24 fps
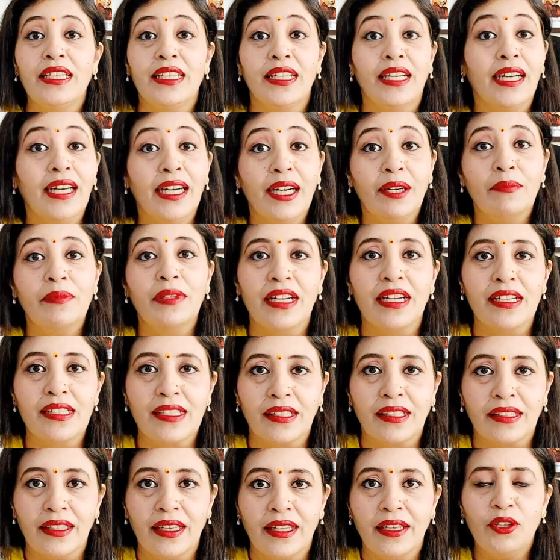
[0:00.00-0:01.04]
क्या हम कर
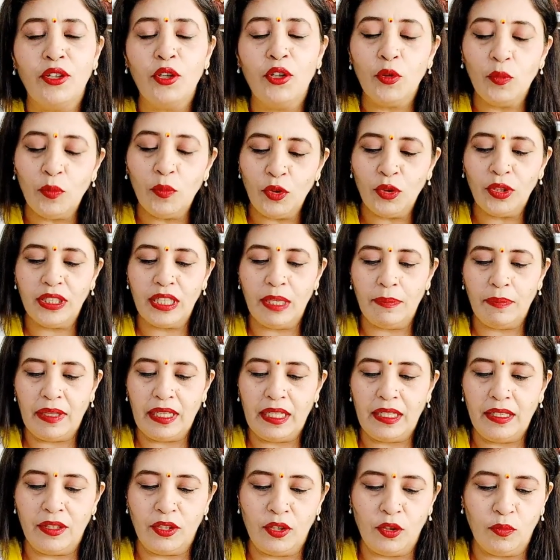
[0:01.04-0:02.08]
सकते हैं न्यू मून का
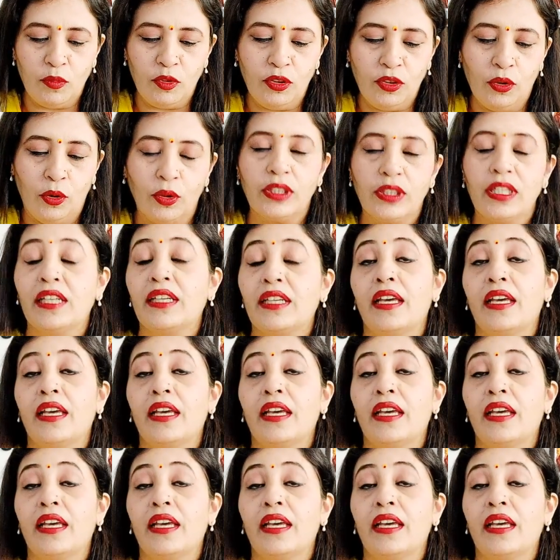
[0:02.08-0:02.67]
पहले न्यू मून होता